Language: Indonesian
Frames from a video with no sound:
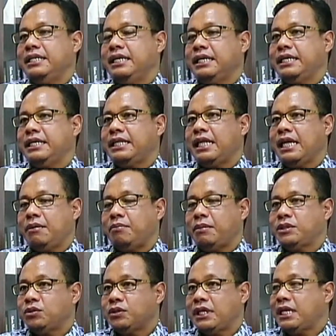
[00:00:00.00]
yang kita
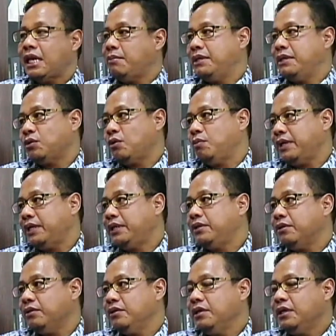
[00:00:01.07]
masukkan dalam SOP
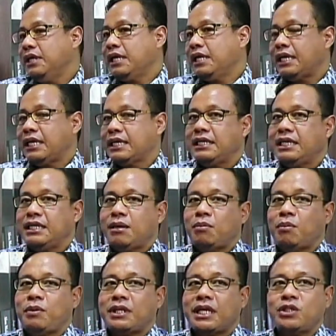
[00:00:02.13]
itu. Karena kan kita
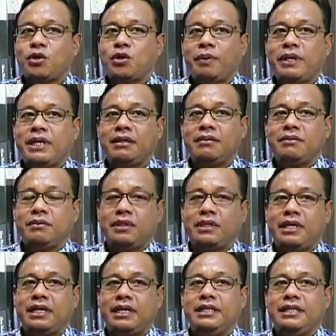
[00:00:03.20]
membuat SOP kan
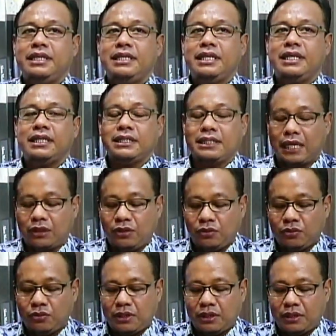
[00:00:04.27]
eh, intinya kita satu
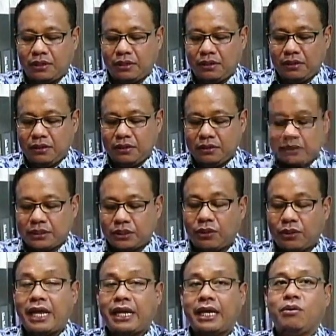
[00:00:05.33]
uh,
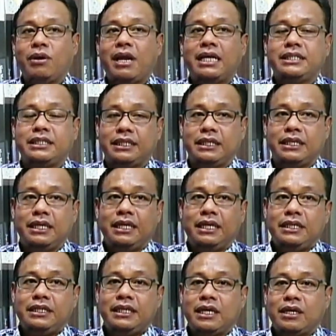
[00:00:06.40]
sesuai dengan regulasi.
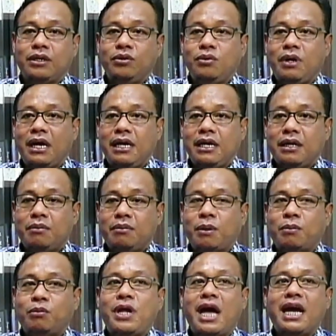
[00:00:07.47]
Yang kedua,
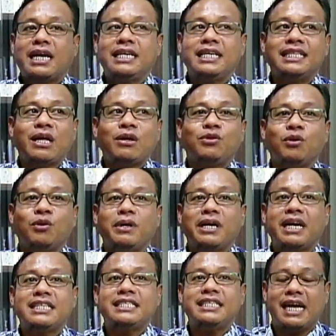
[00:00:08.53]
memudahkan kita untuk
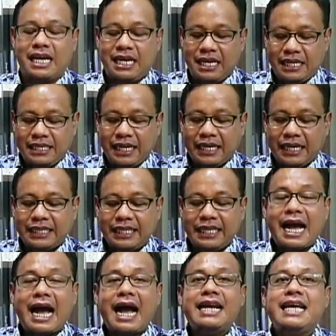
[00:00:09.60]
bekerja. Yang
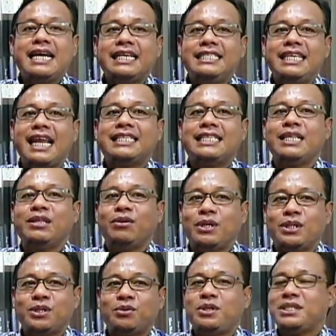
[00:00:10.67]
ketiga, ada kejelasan
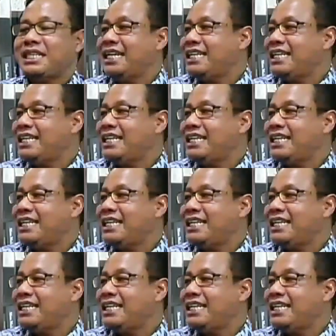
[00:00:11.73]
tugas-tugas